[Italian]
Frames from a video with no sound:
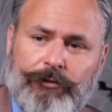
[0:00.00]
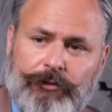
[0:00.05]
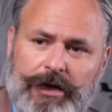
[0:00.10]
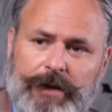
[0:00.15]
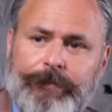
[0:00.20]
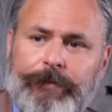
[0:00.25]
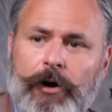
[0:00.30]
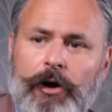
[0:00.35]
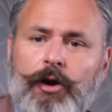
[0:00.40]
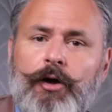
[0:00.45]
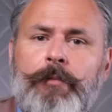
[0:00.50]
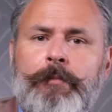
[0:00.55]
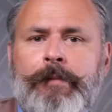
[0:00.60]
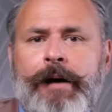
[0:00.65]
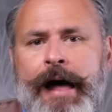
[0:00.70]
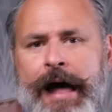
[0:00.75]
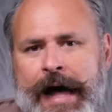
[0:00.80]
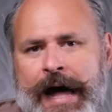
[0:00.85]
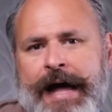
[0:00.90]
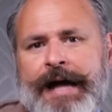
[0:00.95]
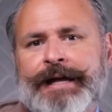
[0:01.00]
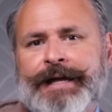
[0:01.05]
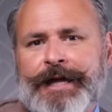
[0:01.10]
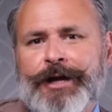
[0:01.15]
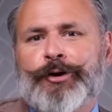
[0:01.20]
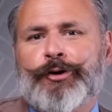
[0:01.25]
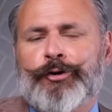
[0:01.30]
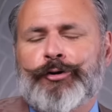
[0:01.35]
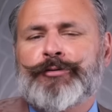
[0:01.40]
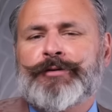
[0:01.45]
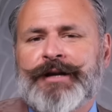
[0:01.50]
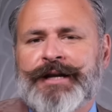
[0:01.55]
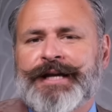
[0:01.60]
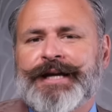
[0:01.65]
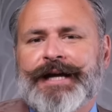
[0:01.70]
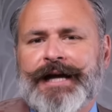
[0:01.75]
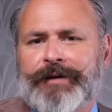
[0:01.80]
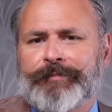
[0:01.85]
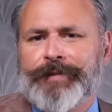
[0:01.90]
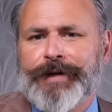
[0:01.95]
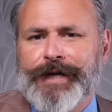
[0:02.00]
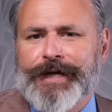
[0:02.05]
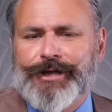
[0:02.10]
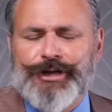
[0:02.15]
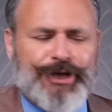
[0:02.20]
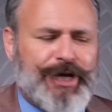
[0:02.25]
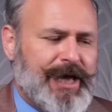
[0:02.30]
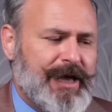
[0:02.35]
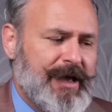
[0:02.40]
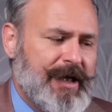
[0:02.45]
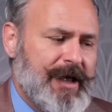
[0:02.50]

con le polo, ma anche con le camicie.